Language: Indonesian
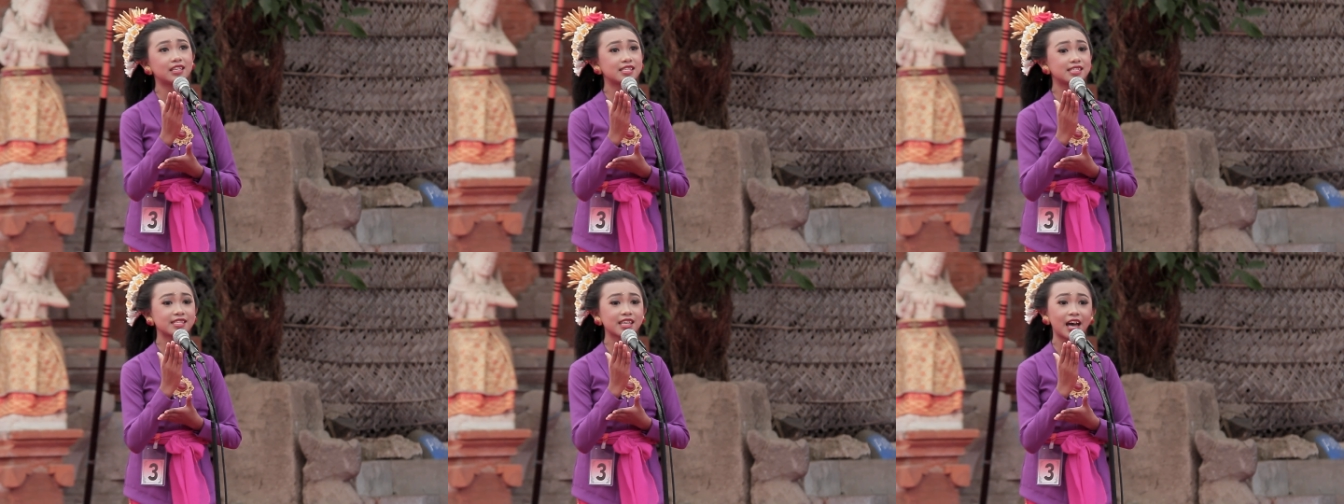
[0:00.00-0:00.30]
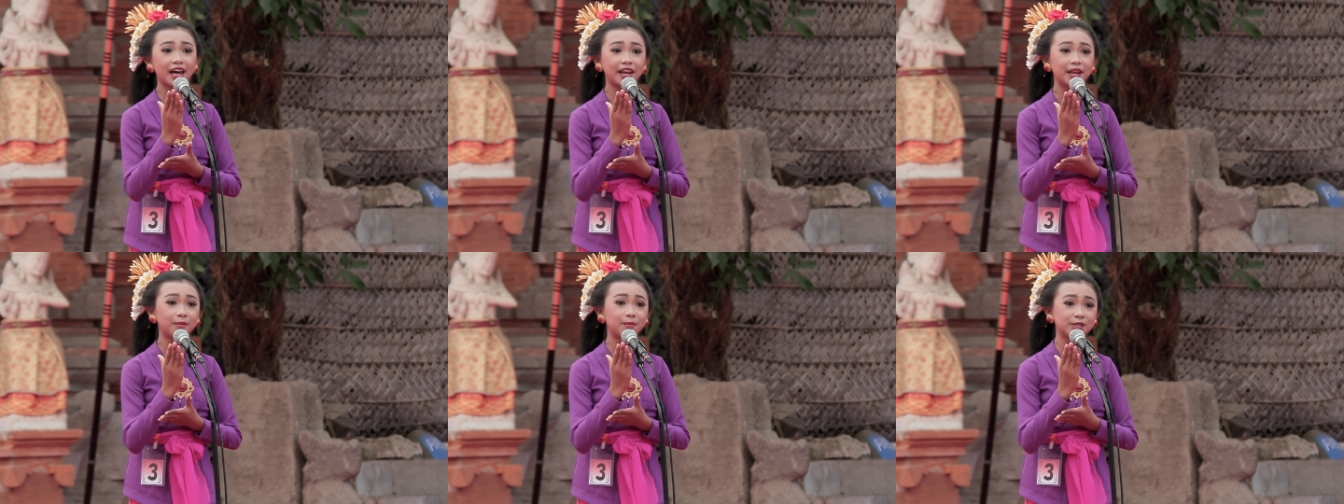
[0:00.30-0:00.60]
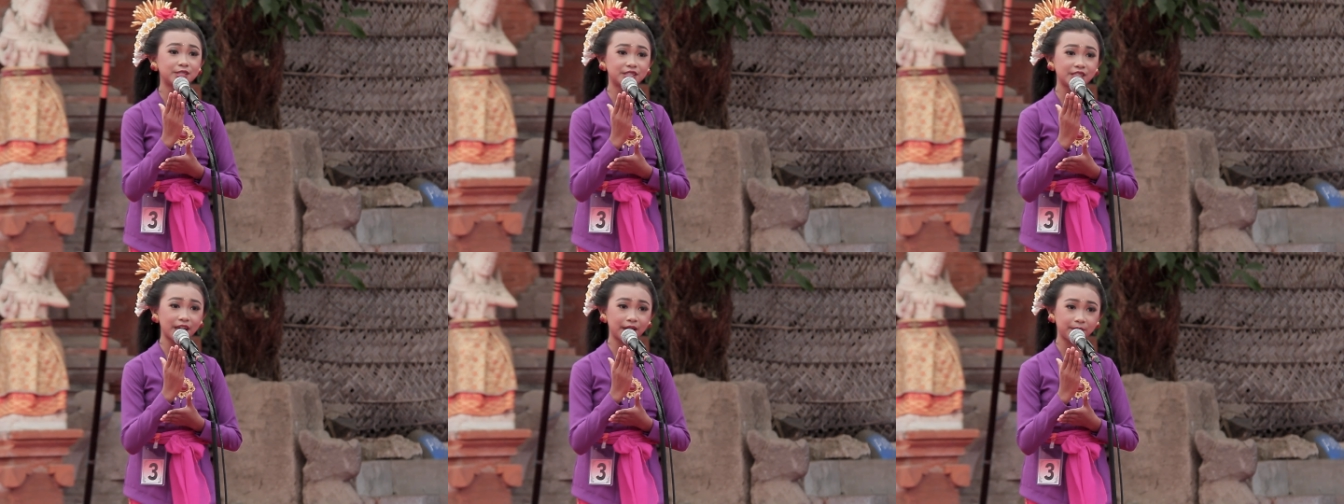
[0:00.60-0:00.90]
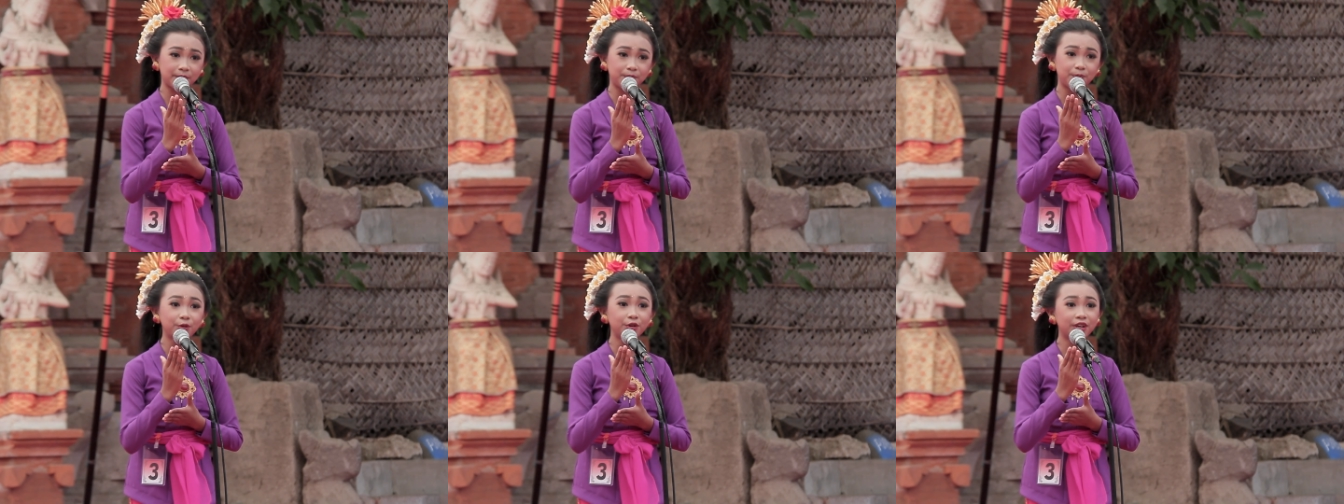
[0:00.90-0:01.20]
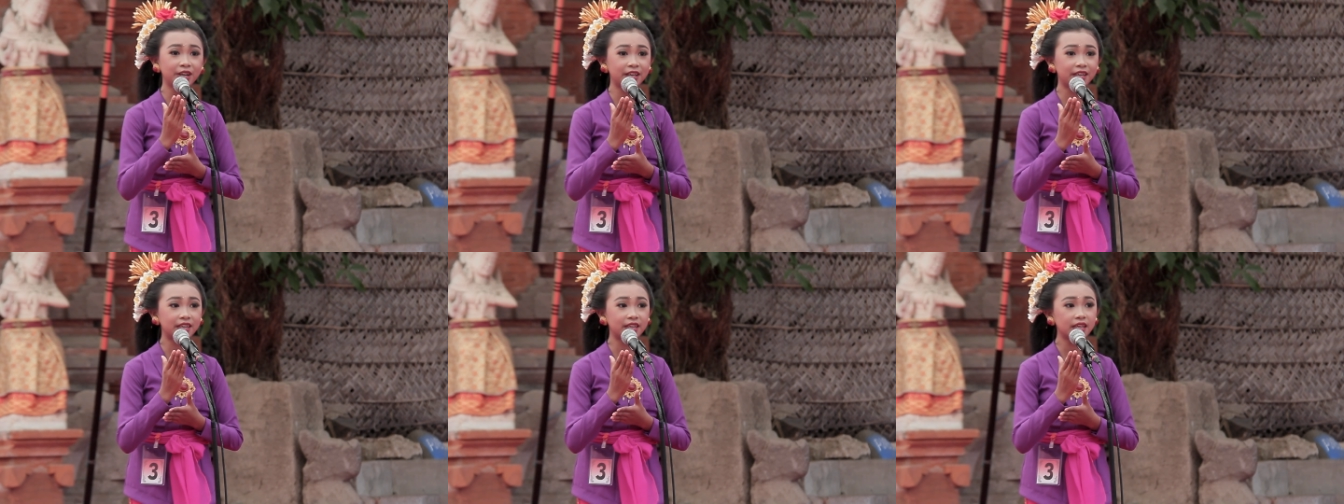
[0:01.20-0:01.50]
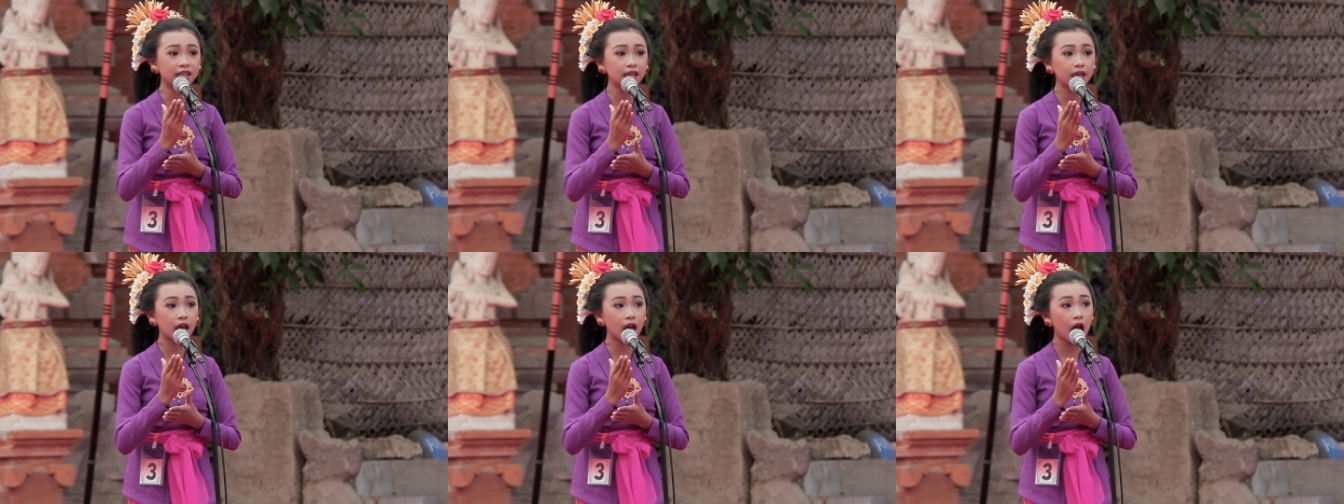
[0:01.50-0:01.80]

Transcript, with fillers: hesane becek puniki